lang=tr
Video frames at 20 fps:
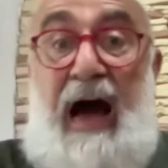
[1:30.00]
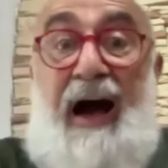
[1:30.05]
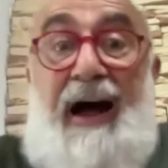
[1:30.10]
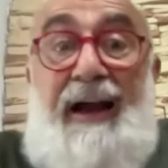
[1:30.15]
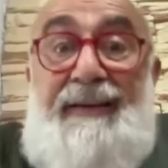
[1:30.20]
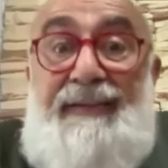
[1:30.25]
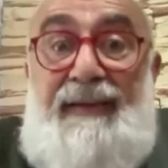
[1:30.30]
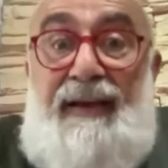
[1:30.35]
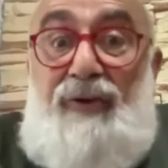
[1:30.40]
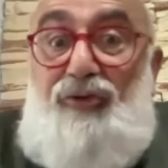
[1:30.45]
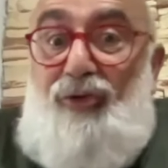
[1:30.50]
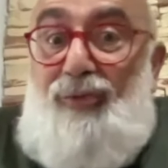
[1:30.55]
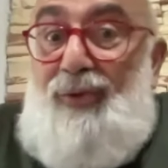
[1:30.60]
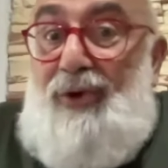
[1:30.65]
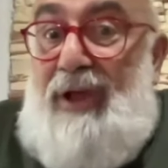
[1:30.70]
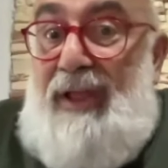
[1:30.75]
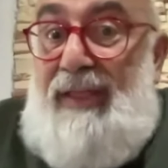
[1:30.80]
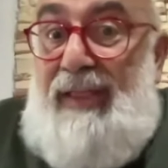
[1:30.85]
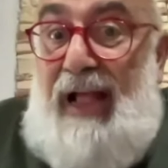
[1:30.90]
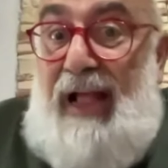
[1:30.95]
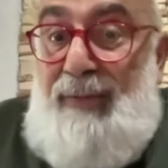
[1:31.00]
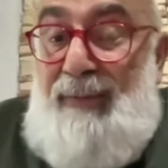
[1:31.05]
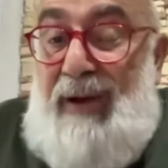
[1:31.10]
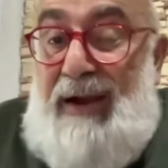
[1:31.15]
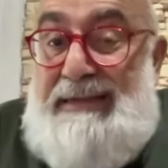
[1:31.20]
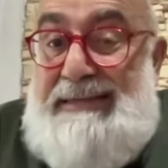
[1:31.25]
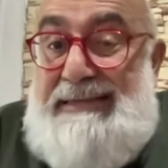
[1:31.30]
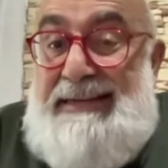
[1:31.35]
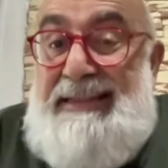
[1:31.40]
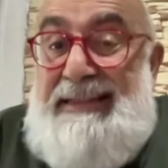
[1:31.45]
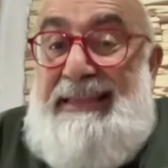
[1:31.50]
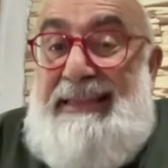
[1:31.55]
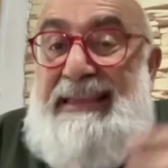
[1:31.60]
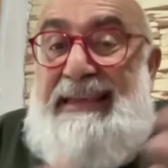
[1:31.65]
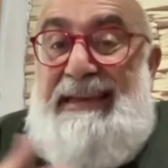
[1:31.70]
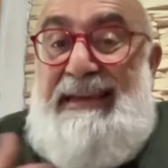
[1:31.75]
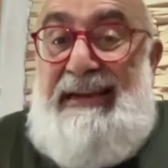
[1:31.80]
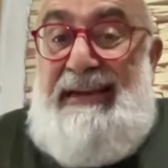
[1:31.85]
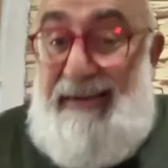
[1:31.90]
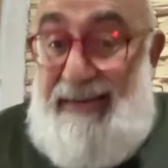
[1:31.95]
artık Cumhuriyet Halk Partisi
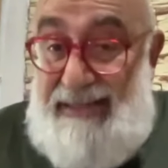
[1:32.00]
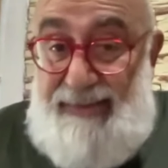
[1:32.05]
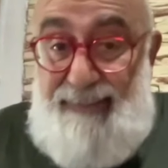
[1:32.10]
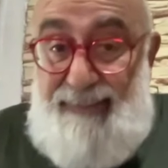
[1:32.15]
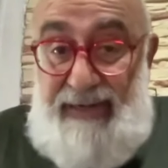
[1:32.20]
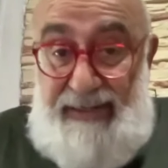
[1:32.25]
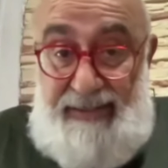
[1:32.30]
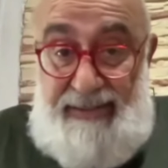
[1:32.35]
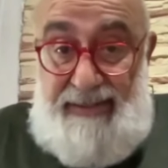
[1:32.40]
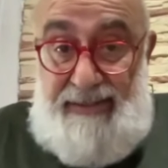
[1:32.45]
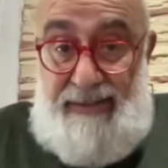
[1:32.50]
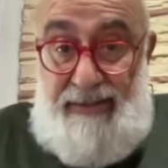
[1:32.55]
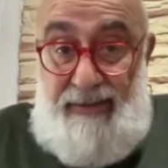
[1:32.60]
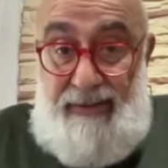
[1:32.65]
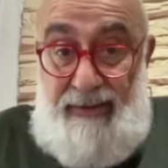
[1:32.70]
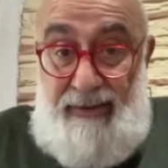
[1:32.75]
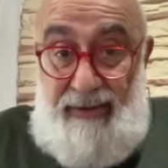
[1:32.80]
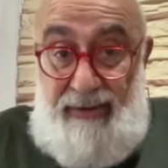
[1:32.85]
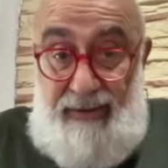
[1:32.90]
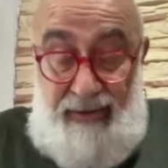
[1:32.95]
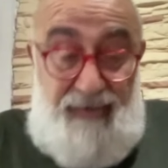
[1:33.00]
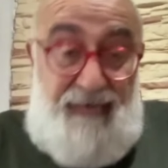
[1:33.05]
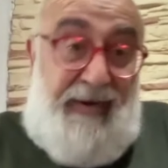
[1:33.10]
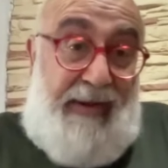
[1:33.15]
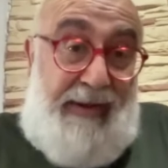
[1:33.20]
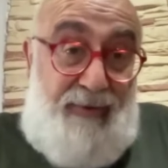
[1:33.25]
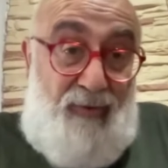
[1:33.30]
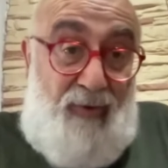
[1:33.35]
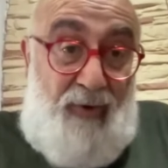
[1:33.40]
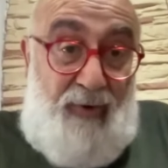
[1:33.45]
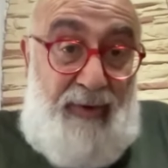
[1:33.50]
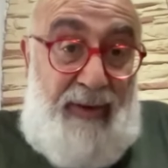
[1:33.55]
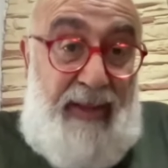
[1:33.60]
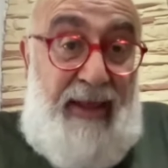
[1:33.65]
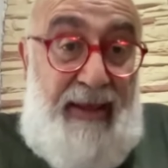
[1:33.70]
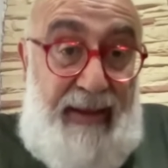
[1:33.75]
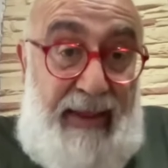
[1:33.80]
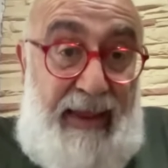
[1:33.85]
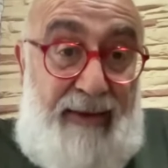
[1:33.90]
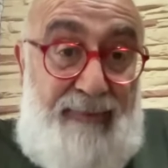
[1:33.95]
değiliz biz diyecek
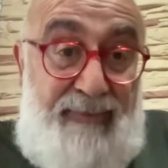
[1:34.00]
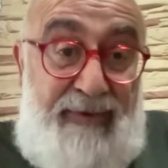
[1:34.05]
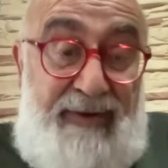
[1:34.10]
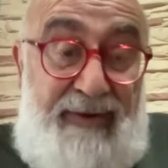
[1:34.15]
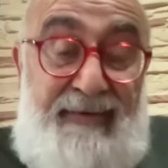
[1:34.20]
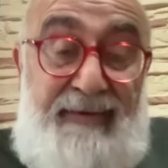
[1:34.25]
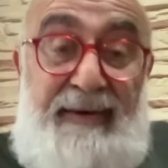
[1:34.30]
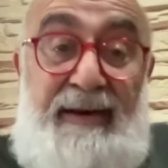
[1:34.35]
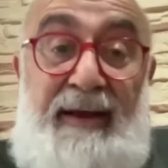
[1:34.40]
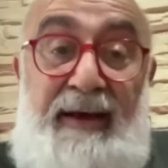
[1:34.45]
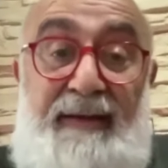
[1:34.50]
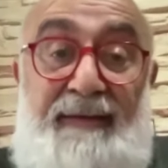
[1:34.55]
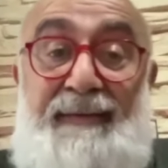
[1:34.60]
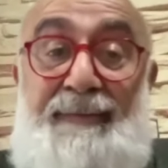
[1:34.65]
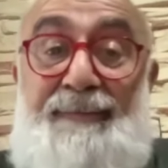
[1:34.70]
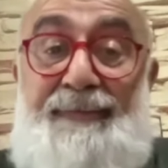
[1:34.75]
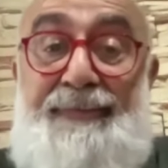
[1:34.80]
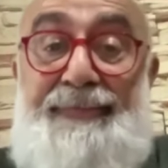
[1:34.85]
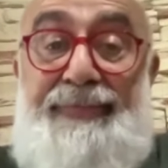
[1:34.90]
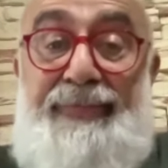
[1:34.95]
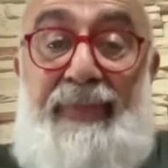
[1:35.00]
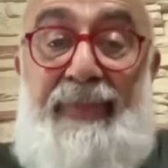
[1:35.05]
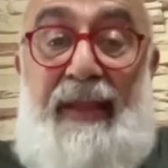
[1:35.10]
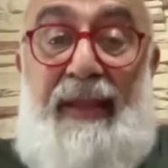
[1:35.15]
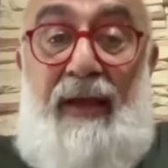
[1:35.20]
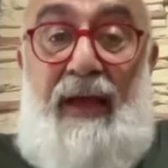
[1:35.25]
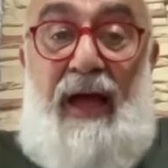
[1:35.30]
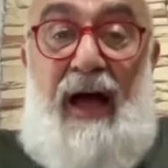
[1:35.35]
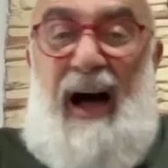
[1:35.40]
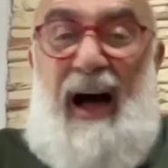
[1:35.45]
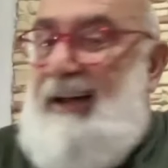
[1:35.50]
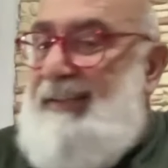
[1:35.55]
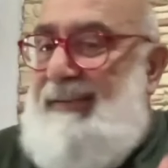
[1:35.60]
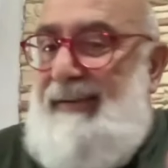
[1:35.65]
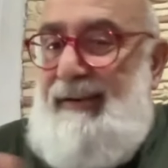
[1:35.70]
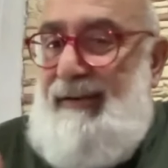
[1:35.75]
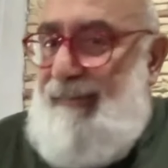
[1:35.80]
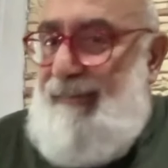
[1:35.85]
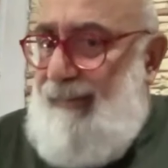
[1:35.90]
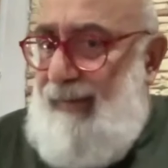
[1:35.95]
noktaya gelmesi lazım.
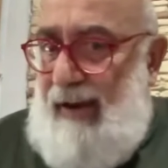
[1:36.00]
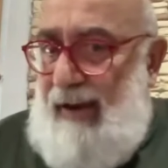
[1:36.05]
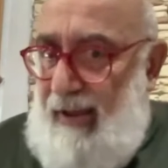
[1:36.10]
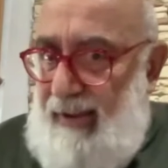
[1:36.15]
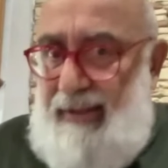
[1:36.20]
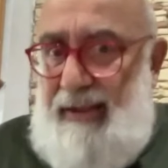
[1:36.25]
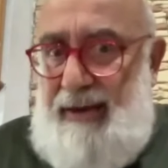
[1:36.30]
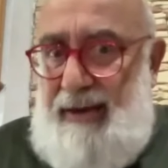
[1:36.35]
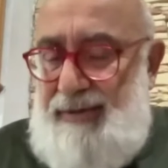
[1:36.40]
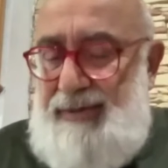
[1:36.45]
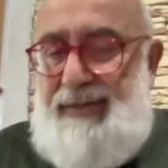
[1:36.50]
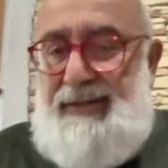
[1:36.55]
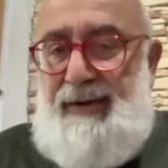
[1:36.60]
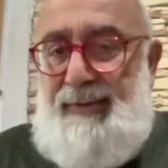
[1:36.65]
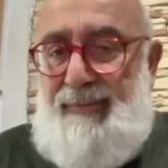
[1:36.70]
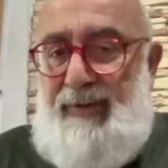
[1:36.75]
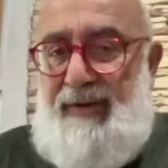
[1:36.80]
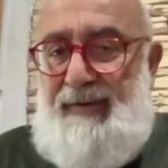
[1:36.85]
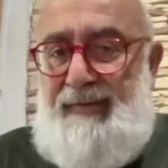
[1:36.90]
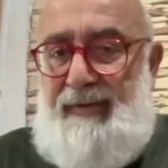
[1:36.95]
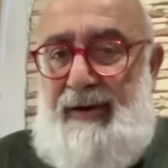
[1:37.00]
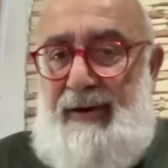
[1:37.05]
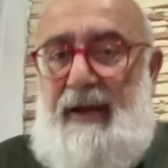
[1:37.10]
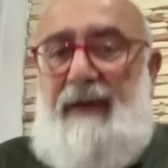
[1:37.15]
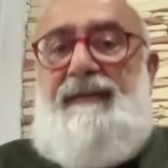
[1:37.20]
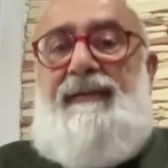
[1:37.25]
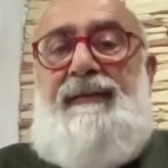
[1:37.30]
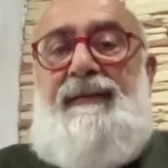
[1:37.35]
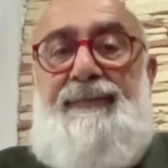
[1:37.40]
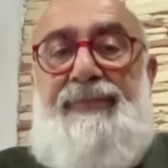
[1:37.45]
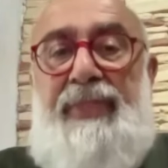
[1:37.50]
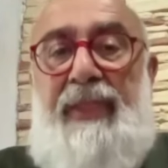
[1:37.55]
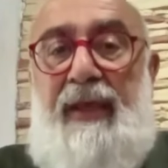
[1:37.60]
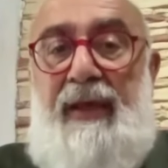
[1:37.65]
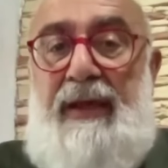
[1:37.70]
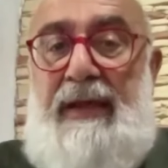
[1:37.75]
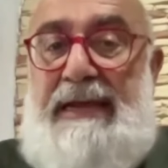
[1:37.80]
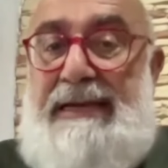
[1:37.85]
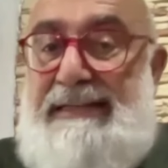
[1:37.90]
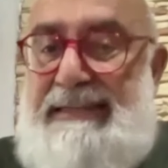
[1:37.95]
Adını filan değiştirmesi lazım.
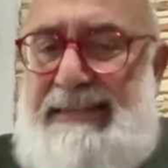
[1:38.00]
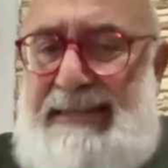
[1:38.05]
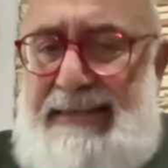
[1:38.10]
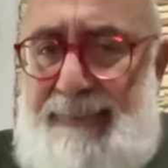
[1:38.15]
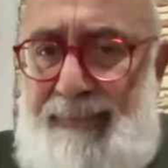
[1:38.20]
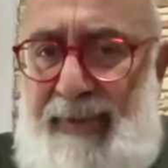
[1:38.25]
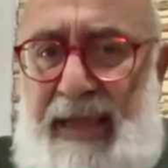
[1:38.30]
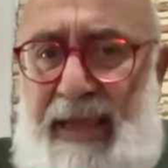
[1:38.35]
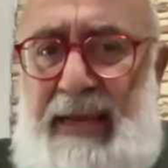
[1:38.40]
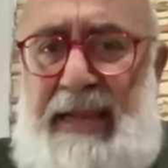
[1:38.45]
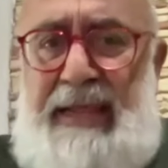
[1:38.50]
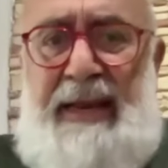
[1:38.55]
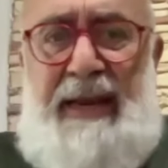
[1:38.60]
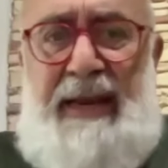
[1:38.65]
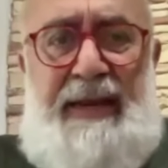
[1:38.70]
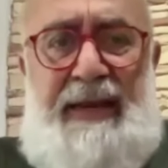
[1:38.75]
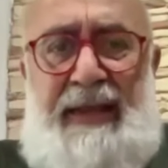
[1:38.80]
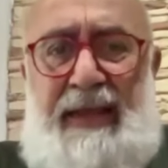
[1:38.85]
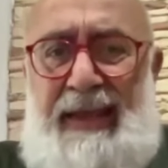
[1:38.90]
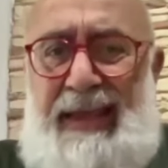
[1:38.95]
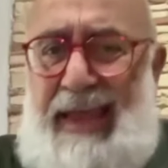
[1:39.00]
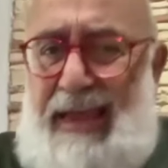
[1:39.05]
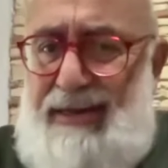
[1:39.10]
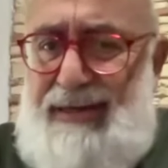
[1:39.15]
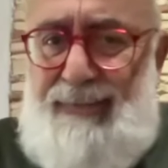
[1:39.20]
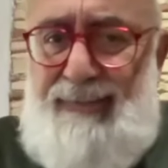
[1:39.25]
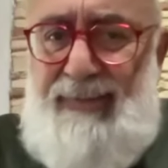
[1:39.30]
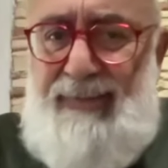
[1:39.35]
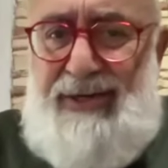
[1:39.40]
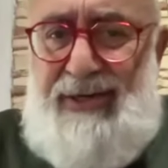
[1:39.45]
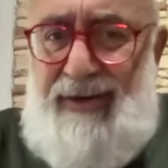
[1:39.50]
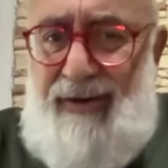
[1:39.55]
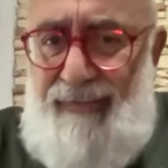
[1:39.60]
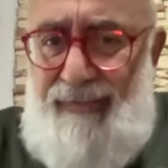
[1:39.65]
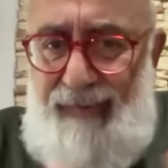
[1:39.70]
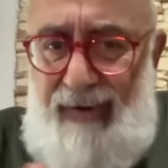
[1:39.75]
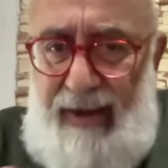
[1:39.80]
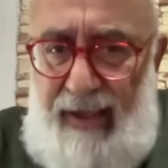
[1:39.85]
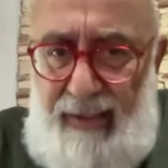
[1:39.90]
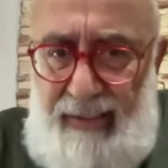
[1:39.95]
Simgelerini,
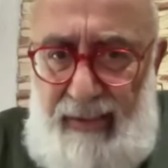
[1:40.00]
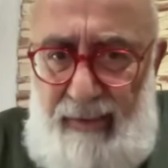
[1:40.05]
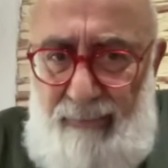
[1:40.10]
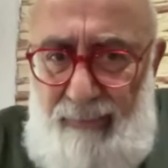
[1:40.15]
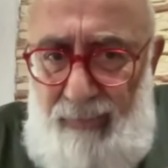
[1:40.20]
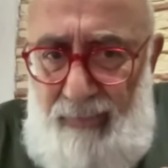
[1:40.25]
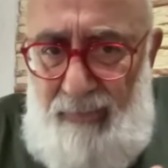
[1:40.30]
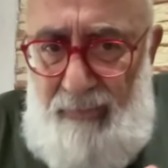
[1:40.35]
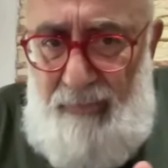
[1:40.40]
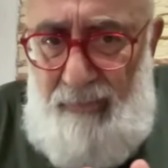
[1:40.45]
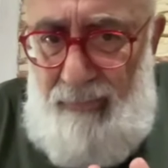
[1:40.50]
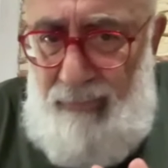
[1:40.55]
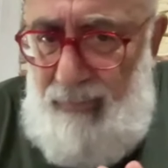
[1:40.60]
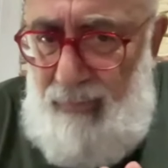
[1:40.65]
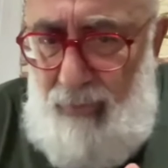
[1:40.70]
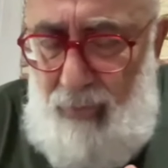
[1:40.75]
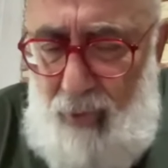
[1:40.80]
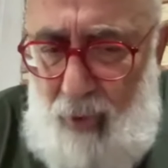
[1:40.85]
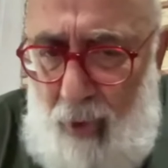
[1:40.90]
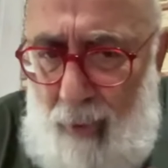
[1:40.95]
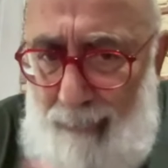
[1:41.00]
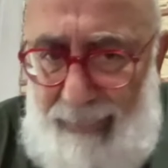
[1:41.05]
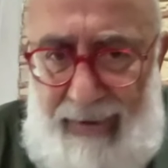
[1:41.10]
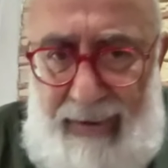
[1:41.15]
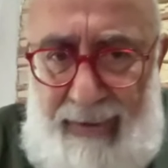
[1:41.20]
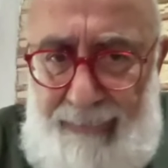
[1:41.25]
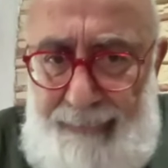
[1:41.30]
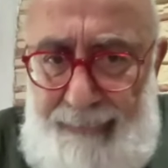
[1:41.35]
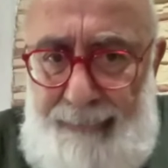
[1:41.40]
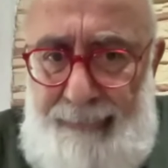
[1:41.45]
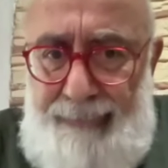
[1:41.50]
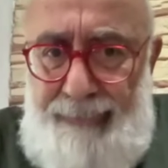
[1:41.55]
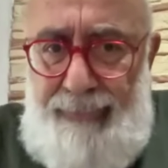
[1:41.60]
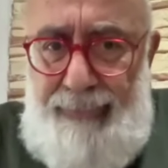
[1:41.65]
geçmişini filan komple.